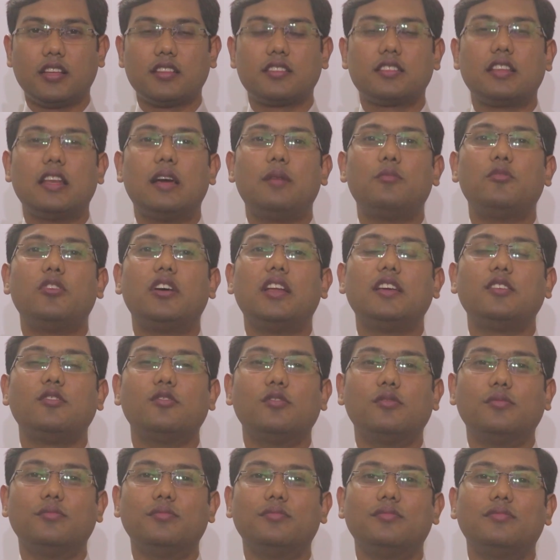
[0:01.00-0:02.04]
আসসালামু
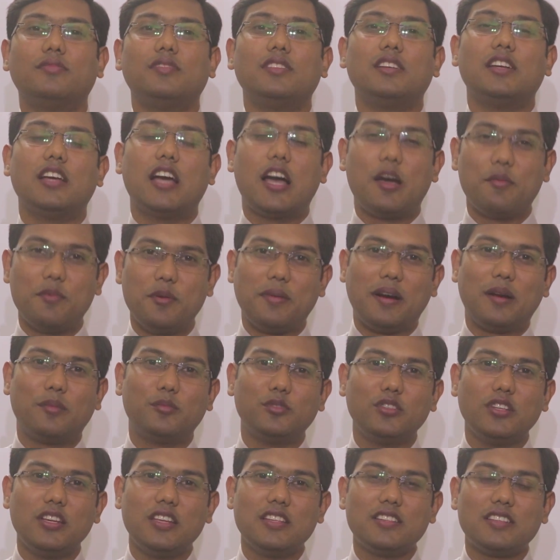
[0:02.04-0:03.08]
আলাইকুম আমি
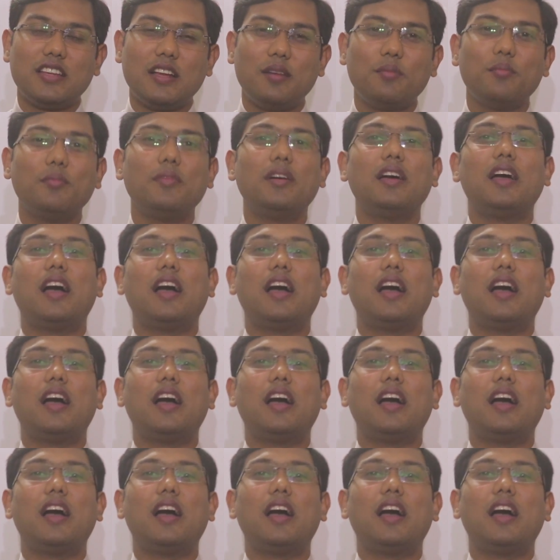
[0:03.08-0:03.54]
মাহমুদুল ইসলাম